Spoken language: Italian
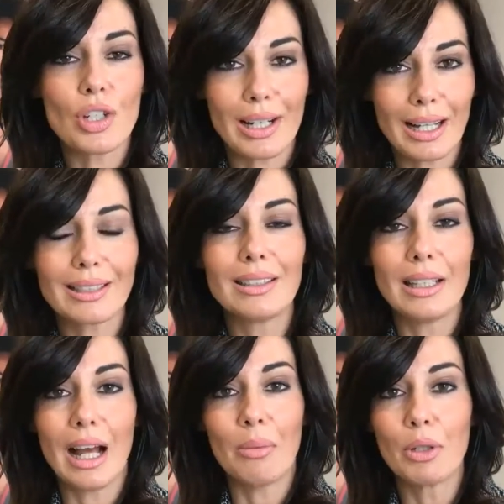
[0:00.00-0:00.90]
cercate
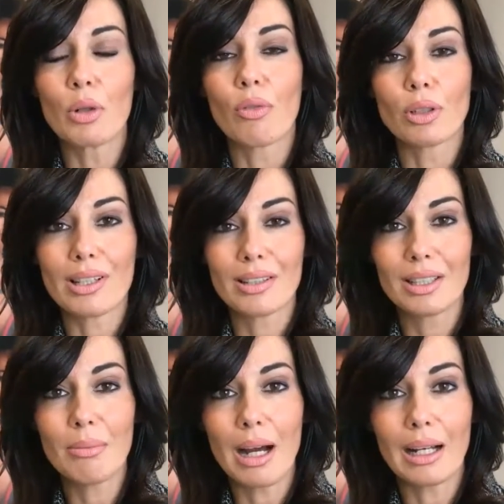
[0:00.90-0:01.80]
di almeno una volta a
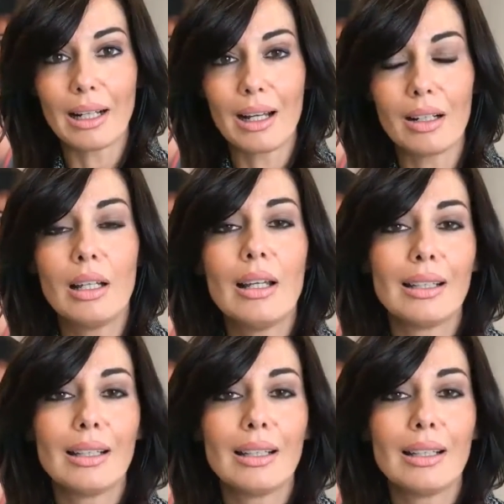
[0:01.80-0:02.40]
settimana